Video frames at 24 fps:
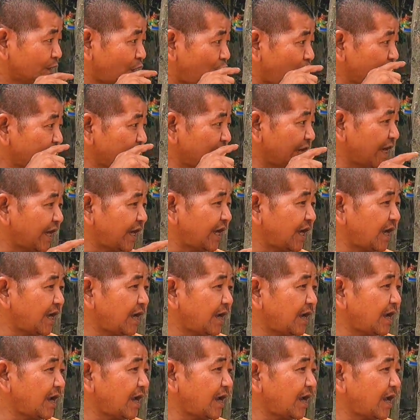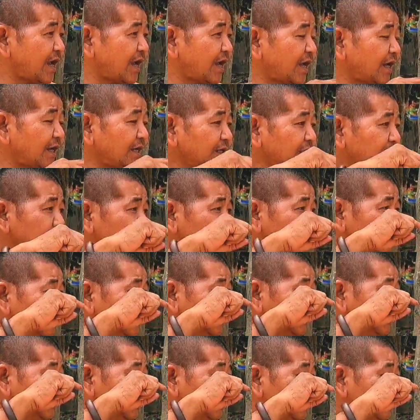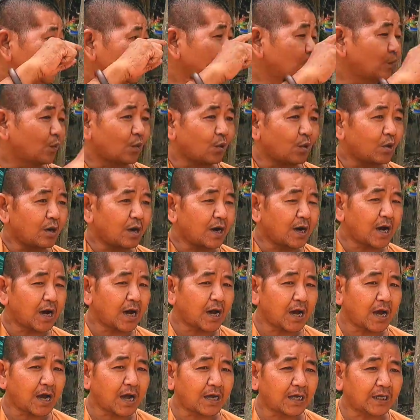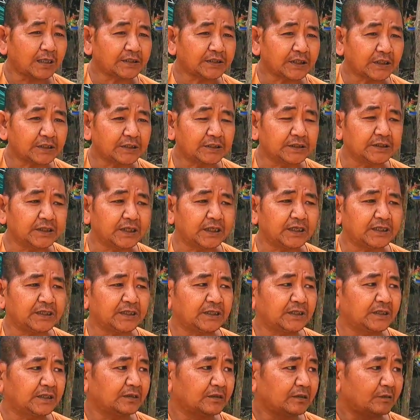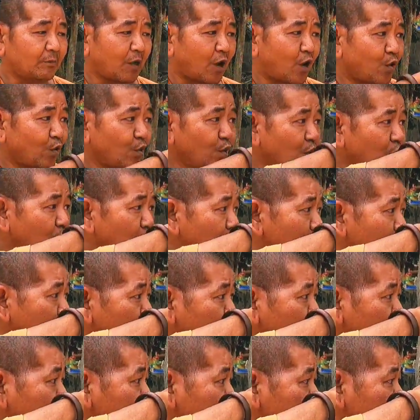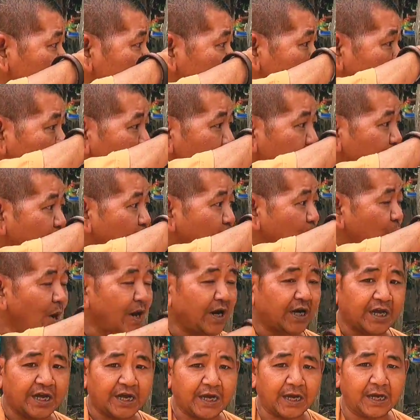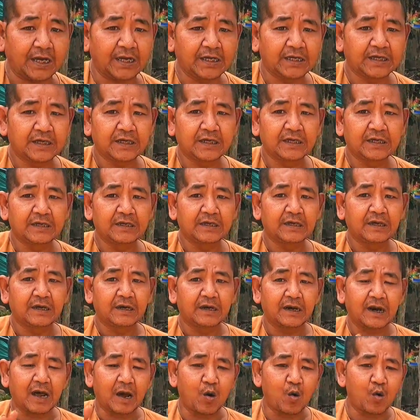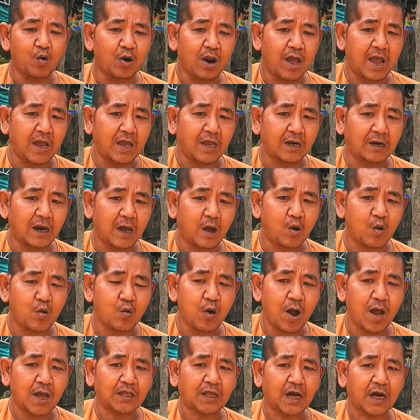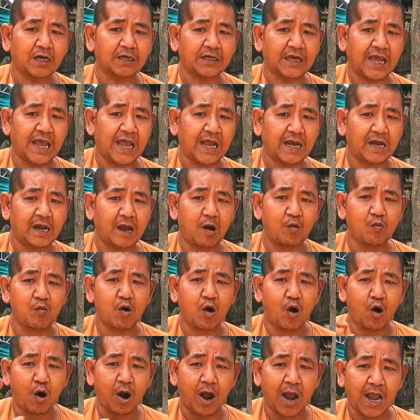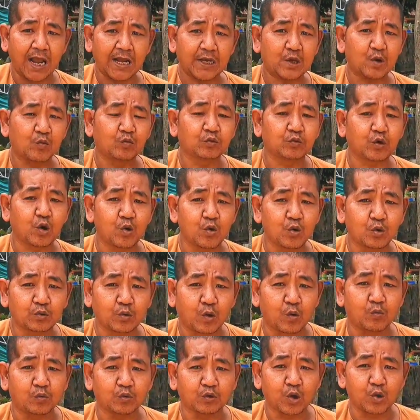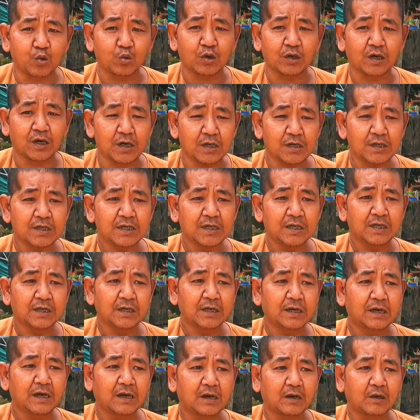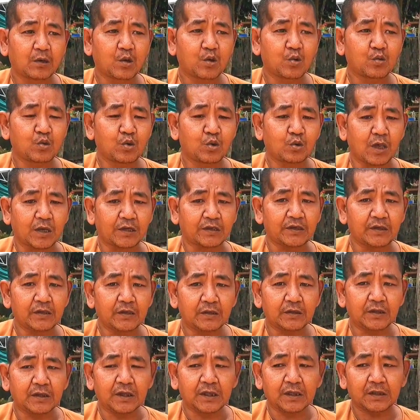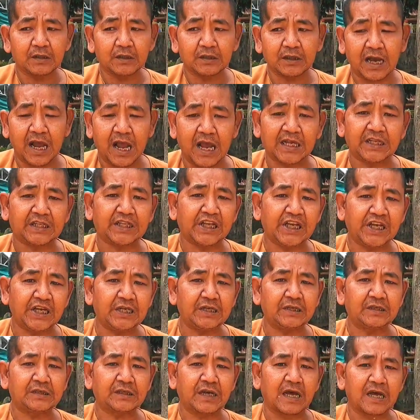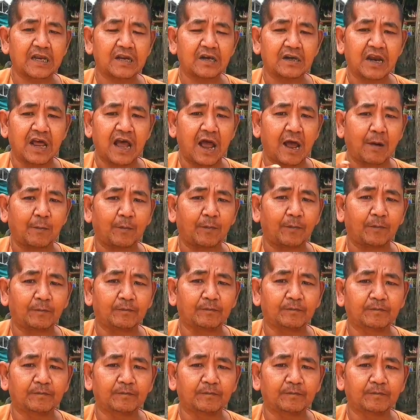nói về uh, của uh, sư uh, mộ ngôi mộ của sư nằm ngoài đồi ngoài kia lâu lâu quá thời gian không còn ai chung tu trùng tu nữa yeah. Dạ. khu du lịch nó nó cải tiến để nó làm